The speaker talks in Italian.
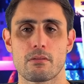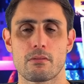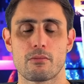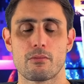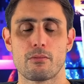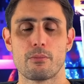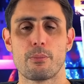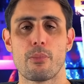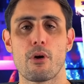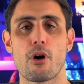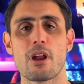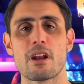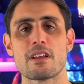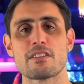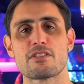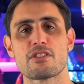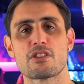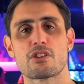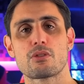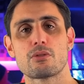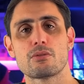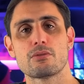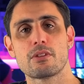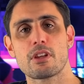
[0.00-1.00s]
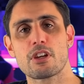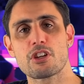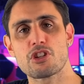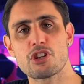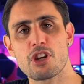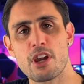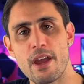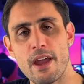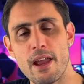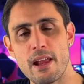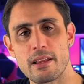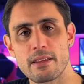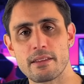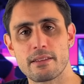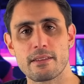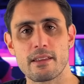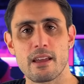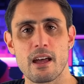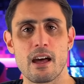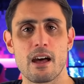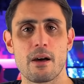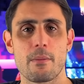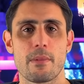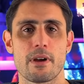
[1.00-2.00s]
un po' alla seconda
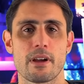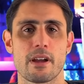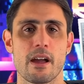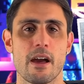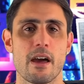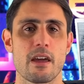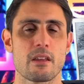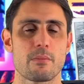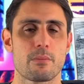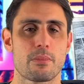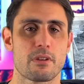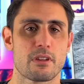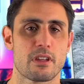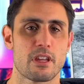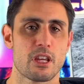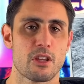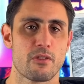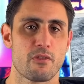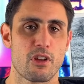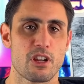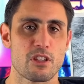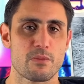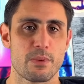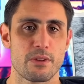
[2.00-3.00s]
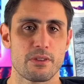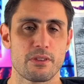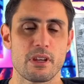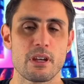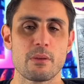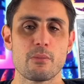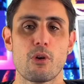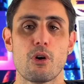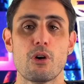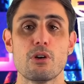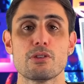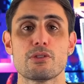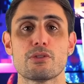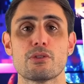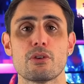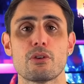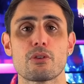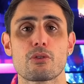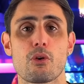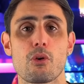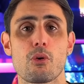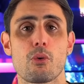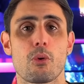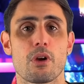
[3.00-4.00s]
scelta, magari per chi non vuole spendere
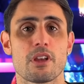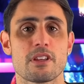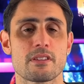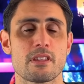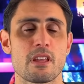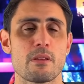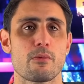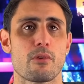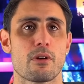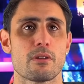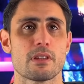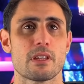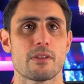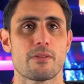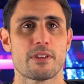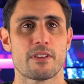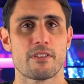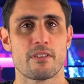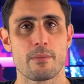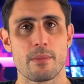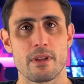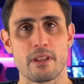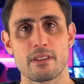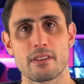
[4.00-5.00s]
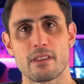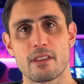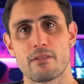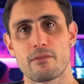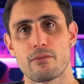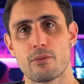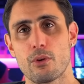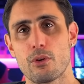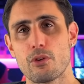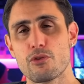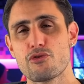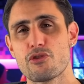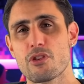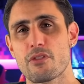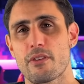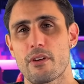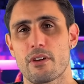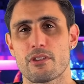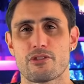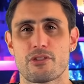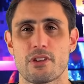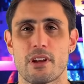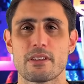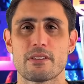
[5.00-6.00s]
molto, con questa nota effettivamente Voce fa
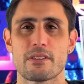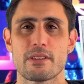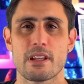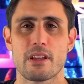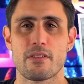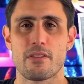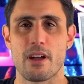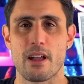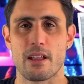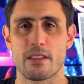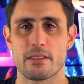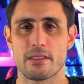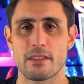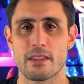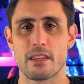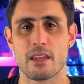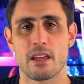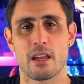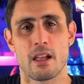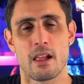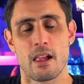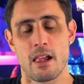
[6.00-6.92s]
un salto in avanti